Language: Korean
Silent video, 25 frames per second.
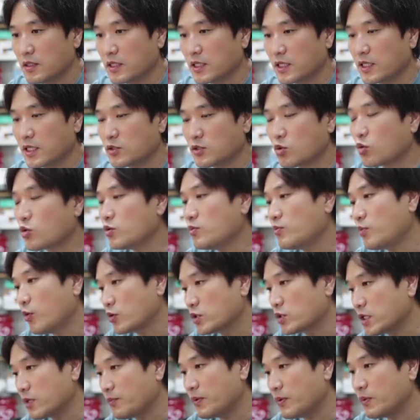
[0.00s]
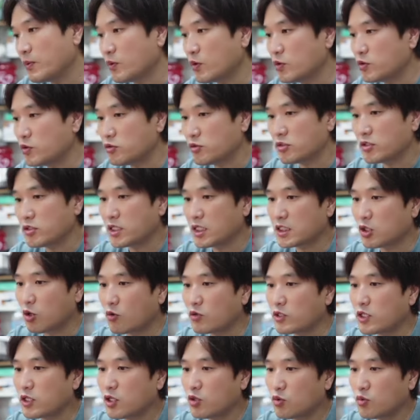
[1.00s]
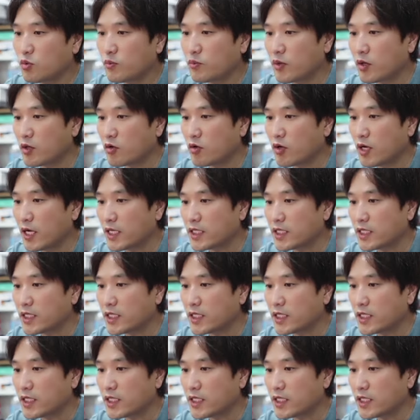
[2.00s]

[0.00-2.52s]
이게 조금 복잡해 보일 수 있는데 정리해 놓으면 별거